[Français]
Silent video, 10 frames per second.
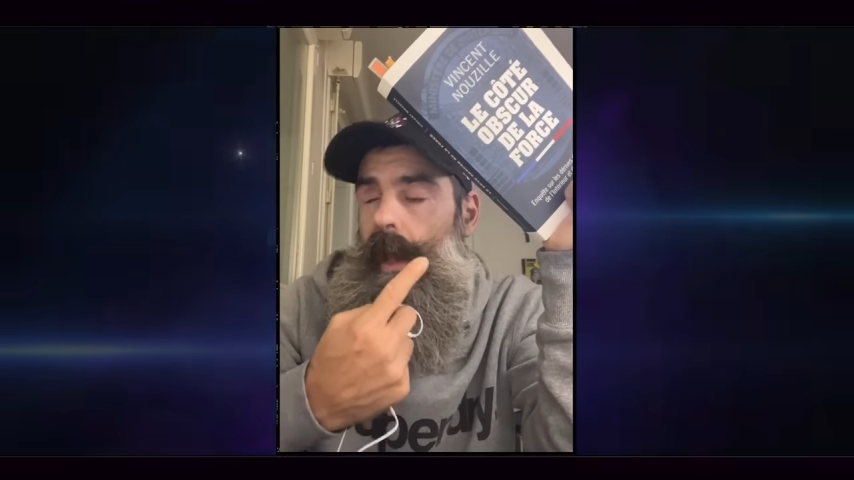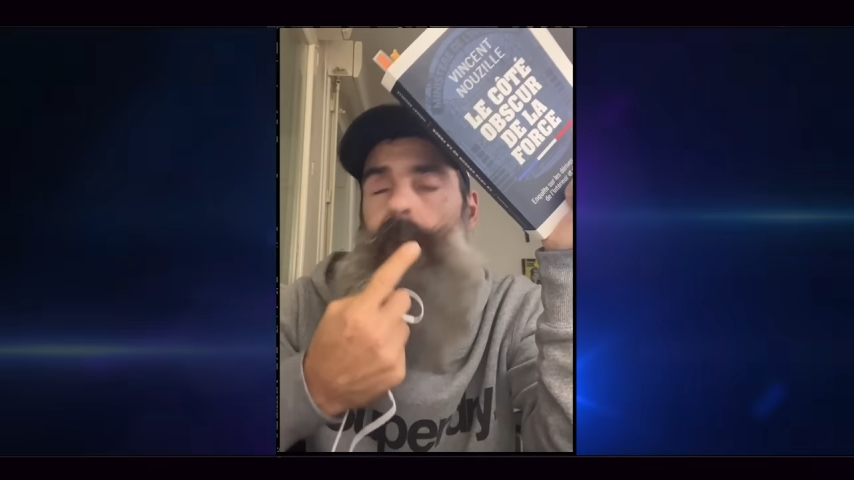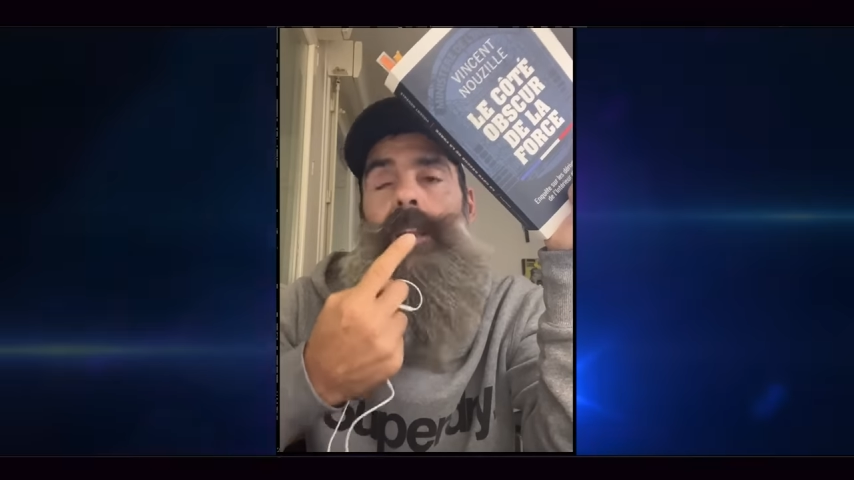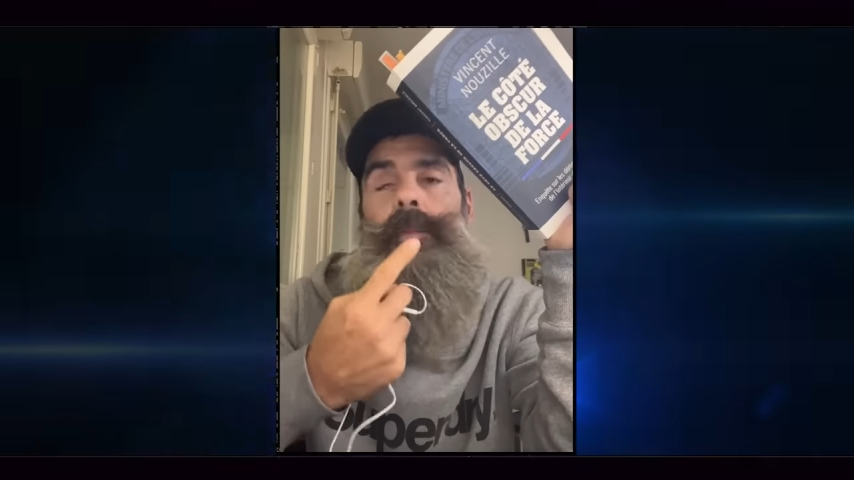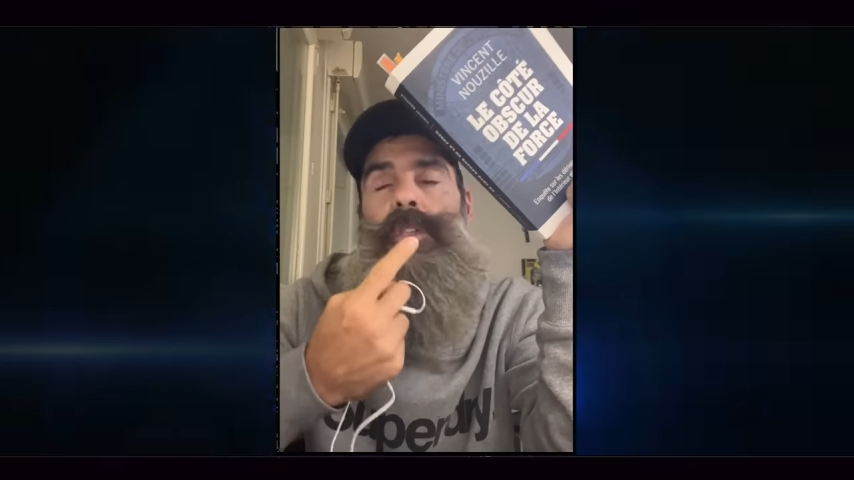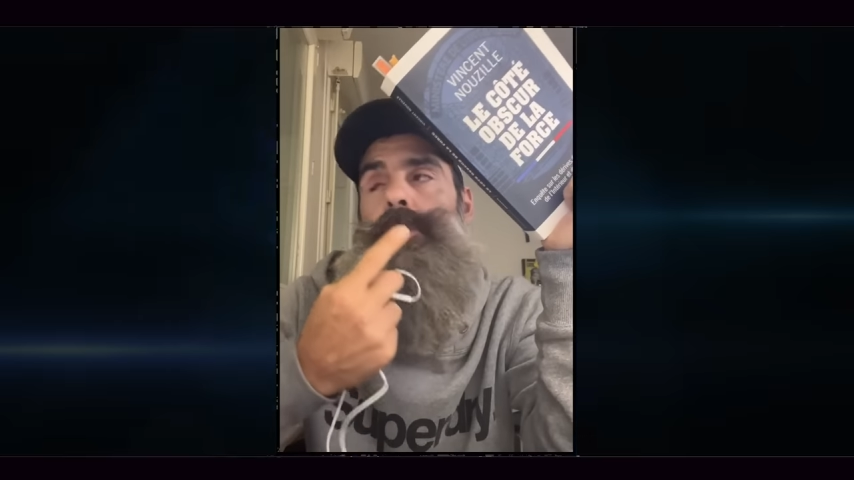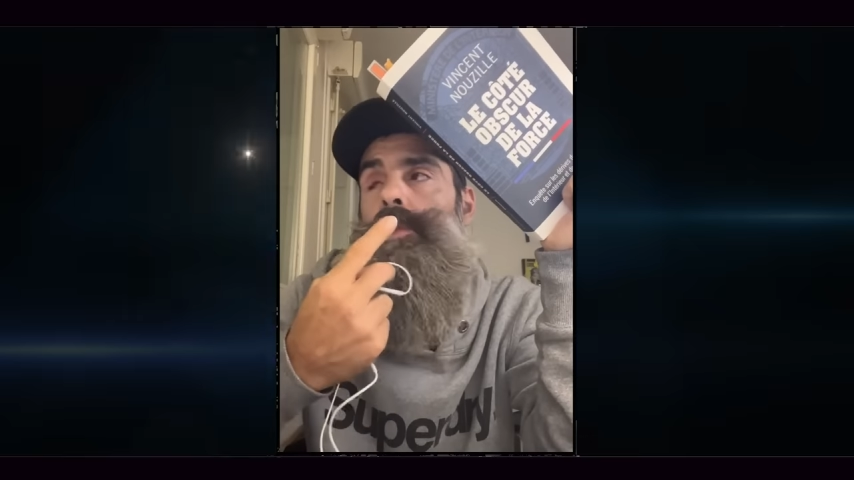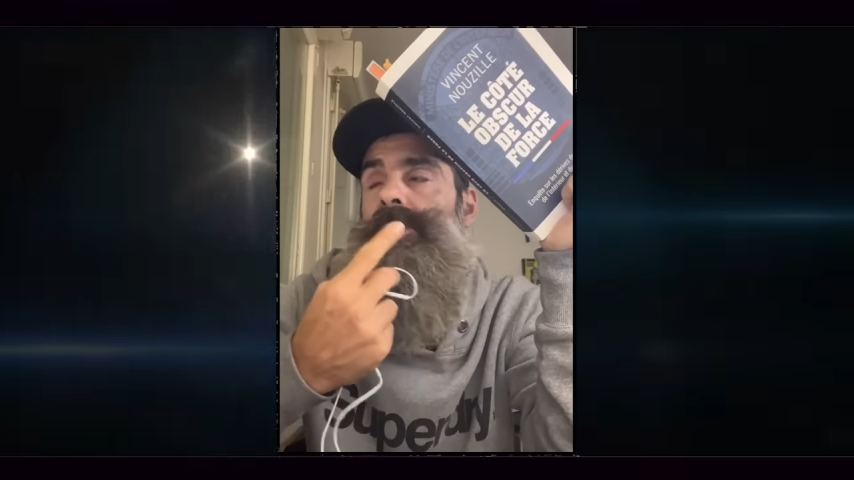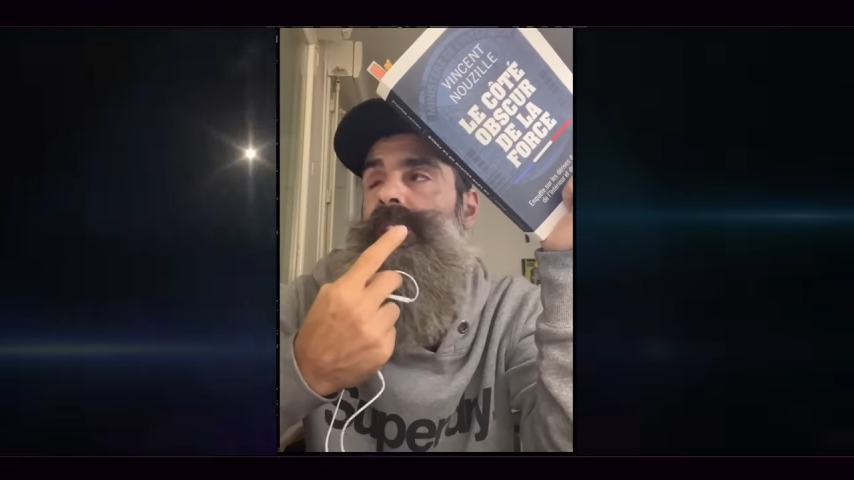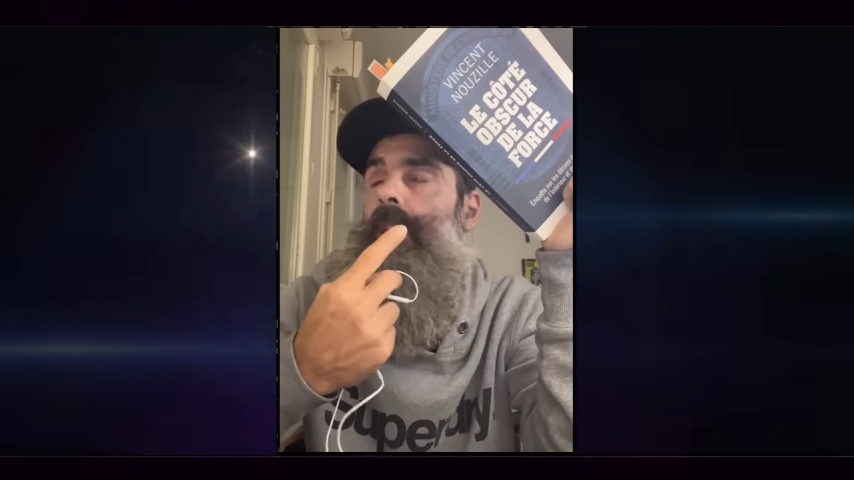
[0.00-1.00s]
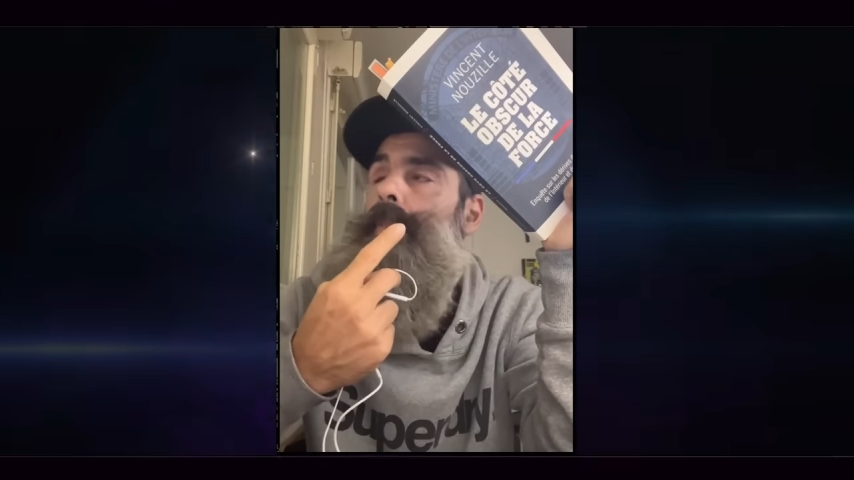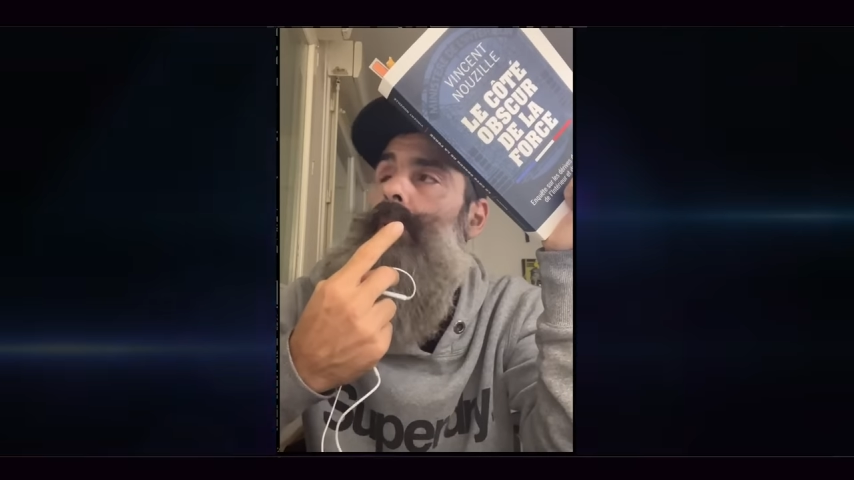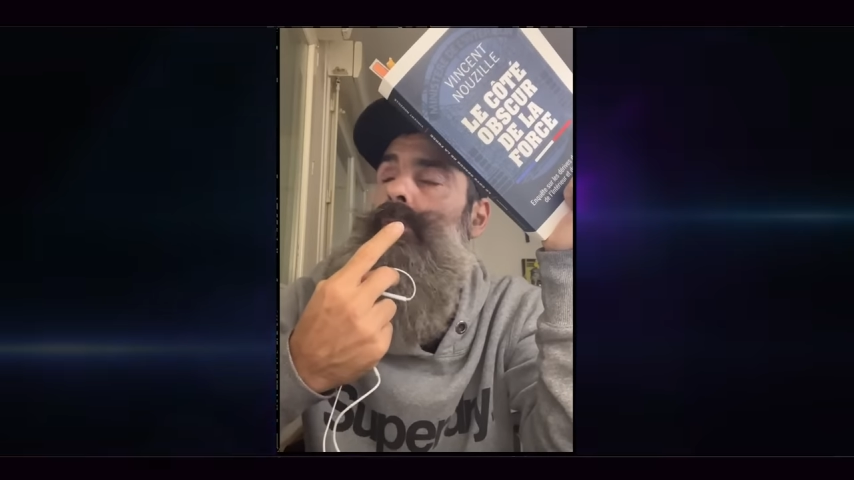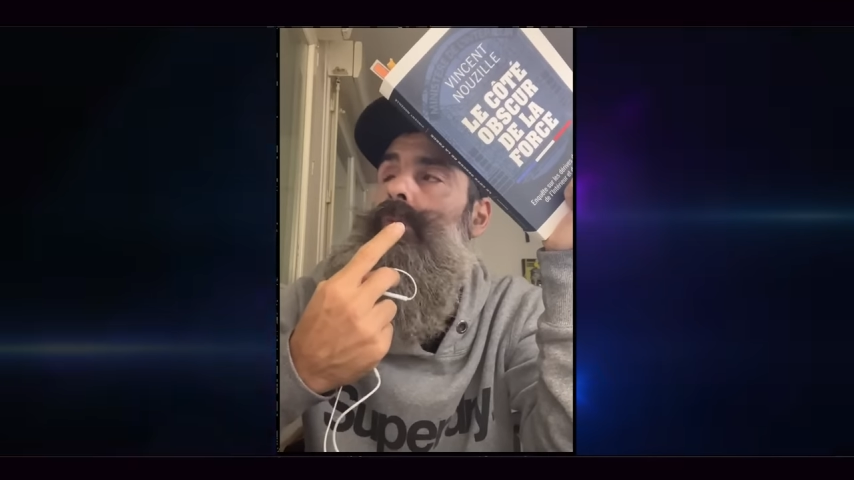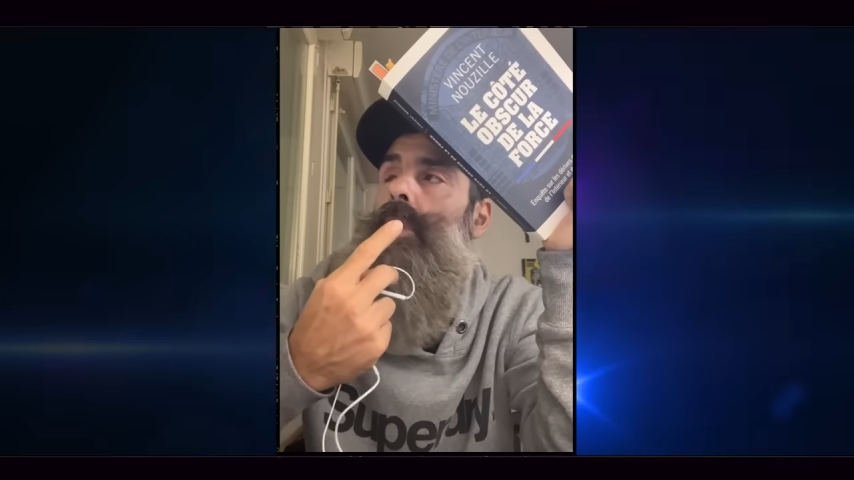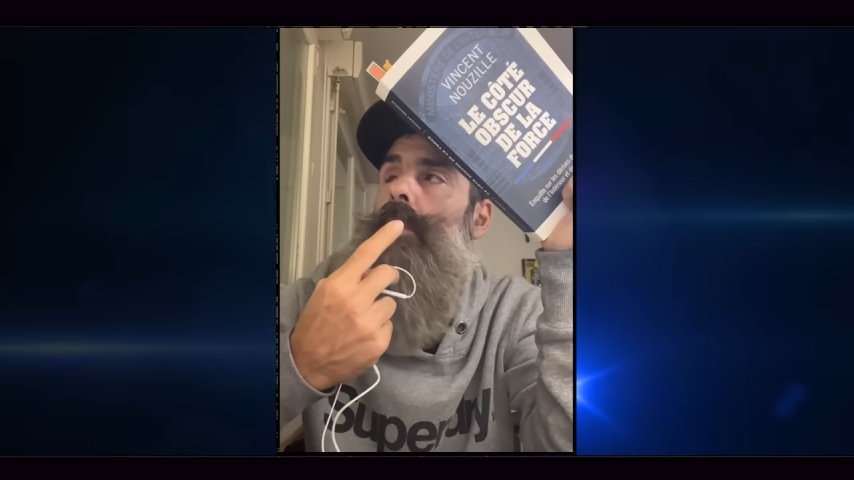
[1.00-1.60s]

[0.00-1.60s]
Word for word: et à la limite, je me demande s'il n'est pas venu